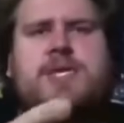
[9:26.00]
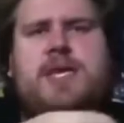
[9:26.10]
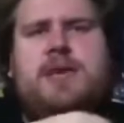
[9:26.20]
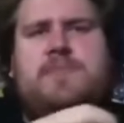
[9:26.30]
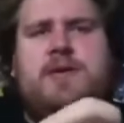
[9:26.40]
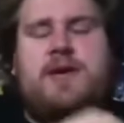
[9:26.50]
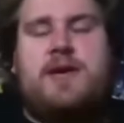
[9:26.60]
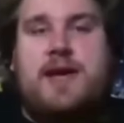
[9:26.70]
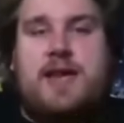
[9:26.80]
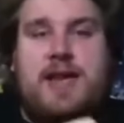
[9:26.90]

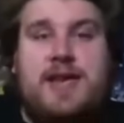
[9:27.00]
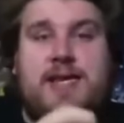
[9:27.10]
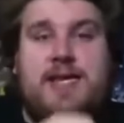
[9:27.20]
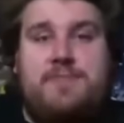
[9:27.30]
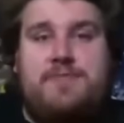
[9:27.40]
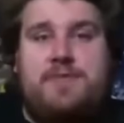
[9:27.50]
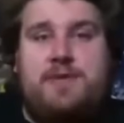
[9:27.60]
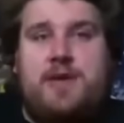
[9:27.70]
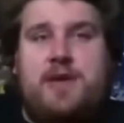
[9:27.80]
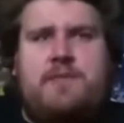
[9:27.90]
Außerdem, kleiner Tipp,
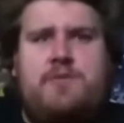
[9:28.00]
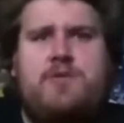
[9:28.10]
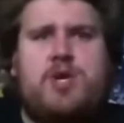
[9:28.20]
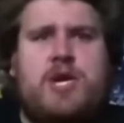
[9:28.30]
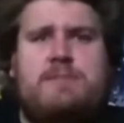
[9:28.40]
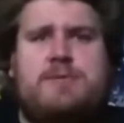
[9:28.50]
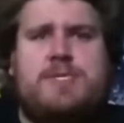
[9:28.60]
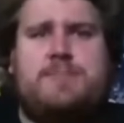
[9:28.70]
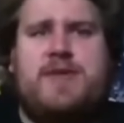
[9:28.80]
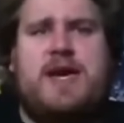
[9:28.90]
wenn du
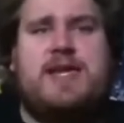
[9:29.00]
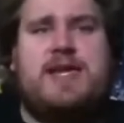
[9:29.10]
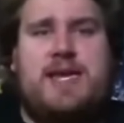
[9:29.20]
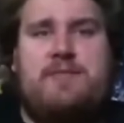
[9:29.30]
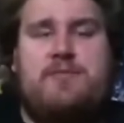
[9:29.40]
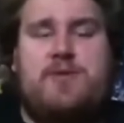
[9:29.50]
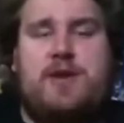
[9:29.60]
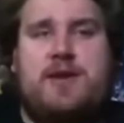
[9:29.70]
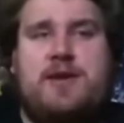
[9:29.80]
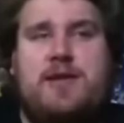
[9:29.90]
schreibst, bitte alle
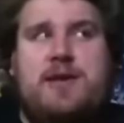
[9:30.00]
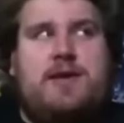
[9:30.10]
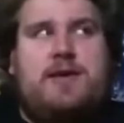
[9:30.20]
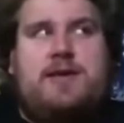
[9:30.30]
deabonnieren,